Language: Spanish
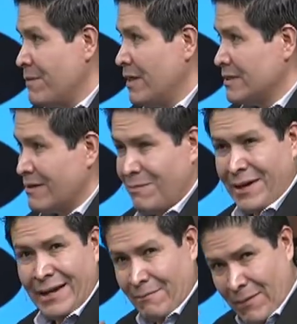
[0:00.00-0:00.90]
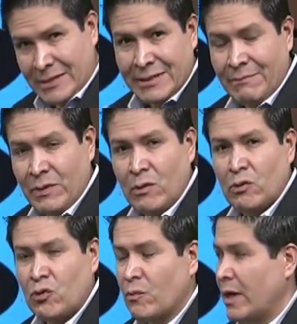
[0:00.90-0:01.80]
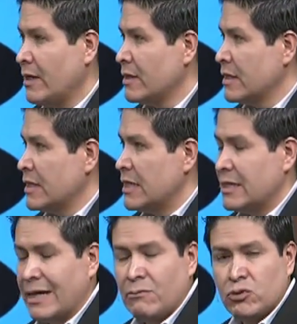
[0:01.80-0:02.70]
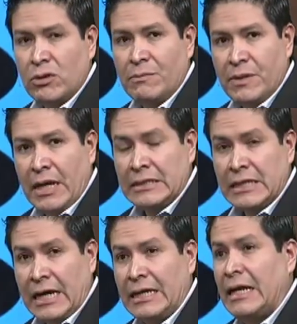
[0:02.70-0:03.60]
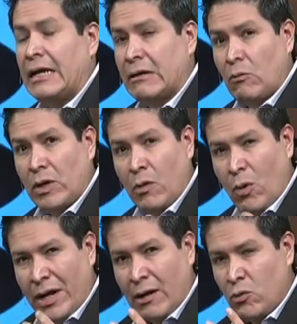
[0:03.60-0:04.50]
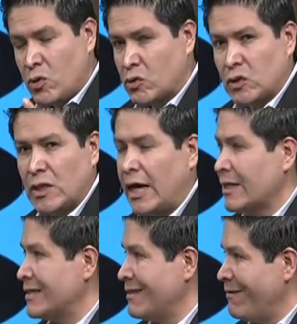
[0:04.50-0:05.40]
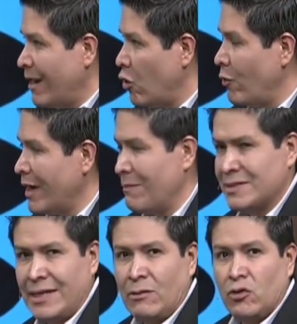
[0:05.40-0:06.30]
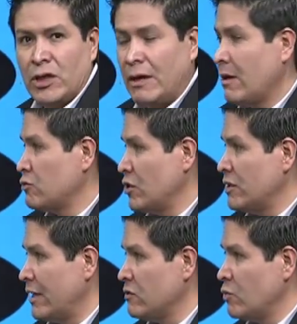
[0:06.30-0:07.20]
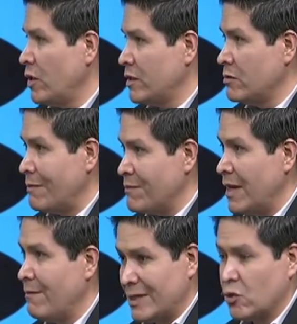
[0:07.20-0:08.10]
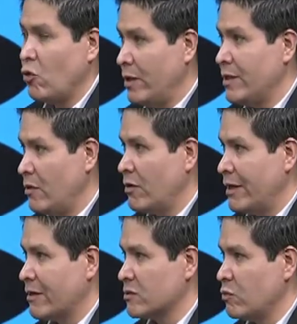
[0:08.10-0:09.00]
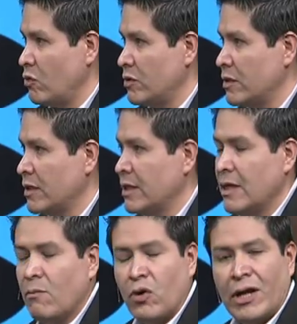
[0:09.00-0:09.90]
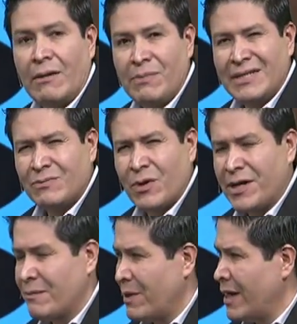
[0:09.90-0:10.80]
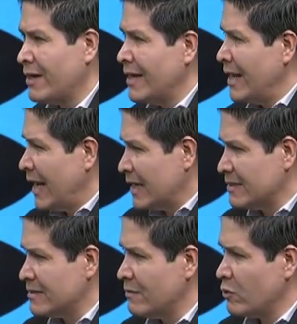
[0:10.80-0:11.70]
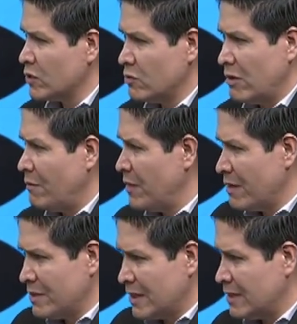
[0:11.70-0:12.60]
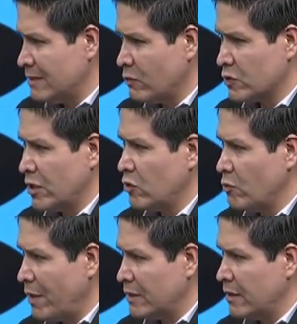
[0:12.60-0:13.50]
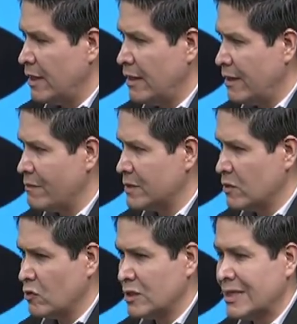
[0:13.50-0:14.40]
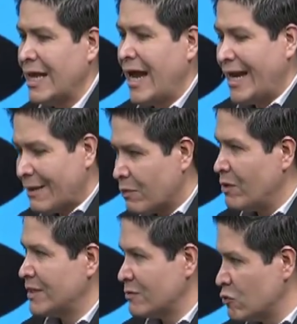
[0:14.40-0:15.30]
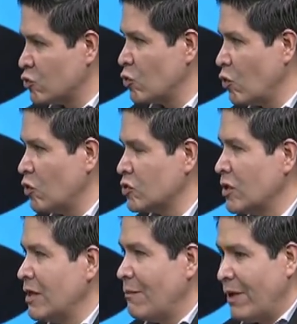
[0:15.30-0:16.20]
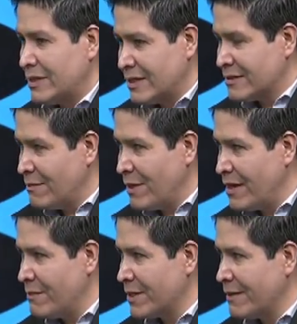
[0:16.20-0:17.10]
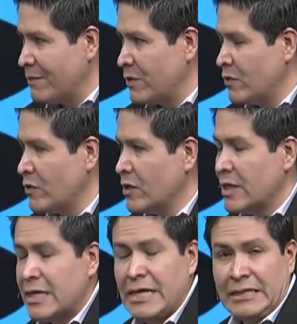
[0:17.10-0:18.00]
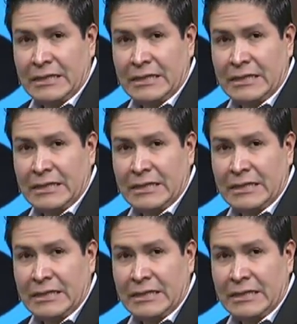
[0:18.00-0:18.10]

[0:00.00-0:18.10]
piel se repare más rápido de lo normal y tengamos una piel sana, con una buena luminosidad, que se vea joven, a pesar de que uno tenga 80 años, puede tener una piel más joven de lo que le corresponde. Porque la piel se puede reparar casi al 100%, la epidermis casi al 100% y parte de la dermis. Entonces hay que aprovechar esos trucos para hacer que se repare más rápido y